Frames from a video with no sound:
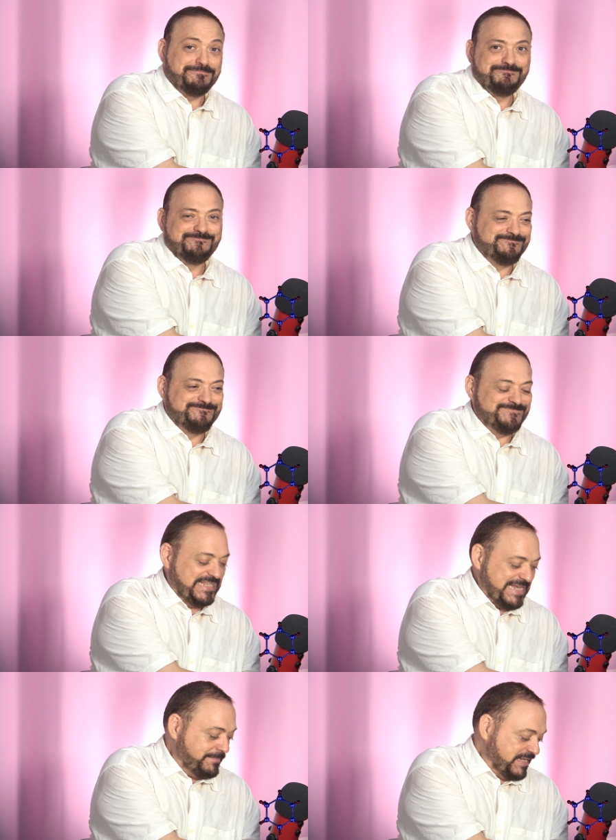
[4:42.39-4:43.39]
mm,
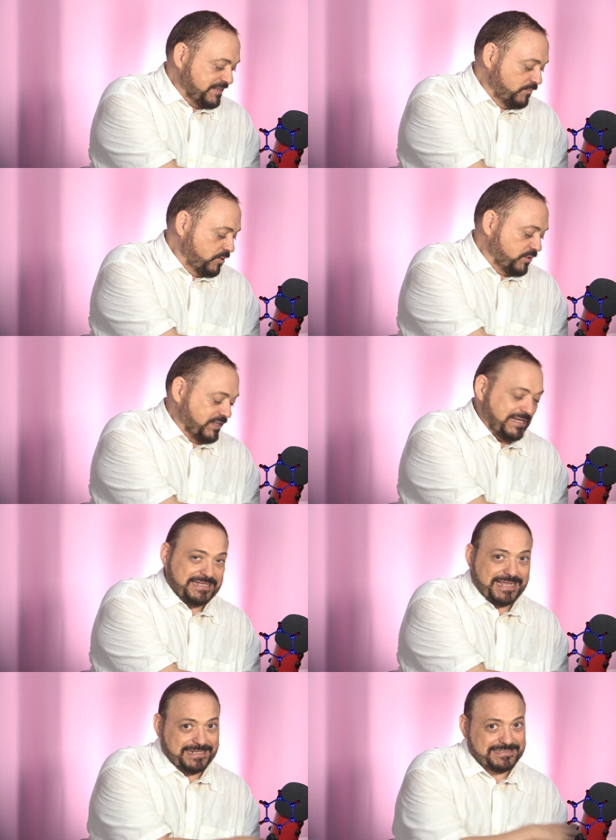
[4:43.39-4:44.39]
ya mismo,
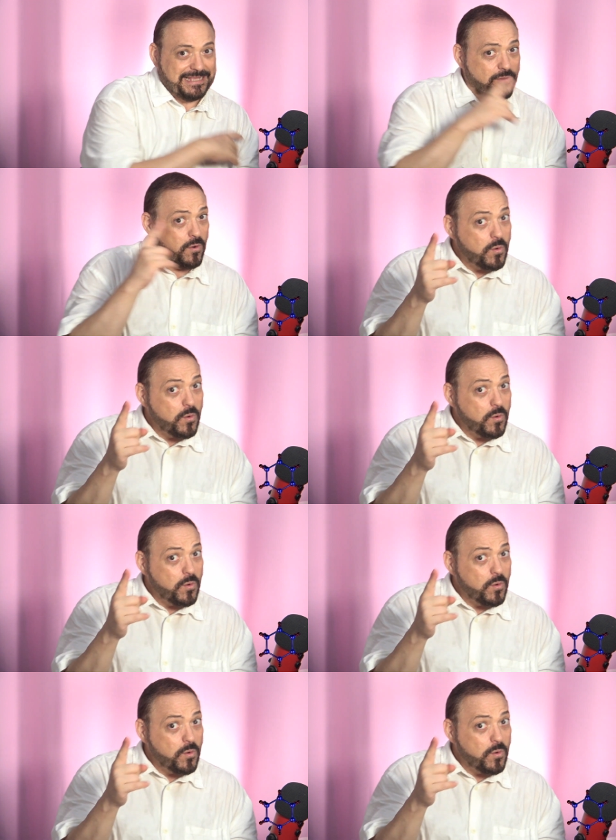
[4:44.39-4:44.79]
porque ya he gastado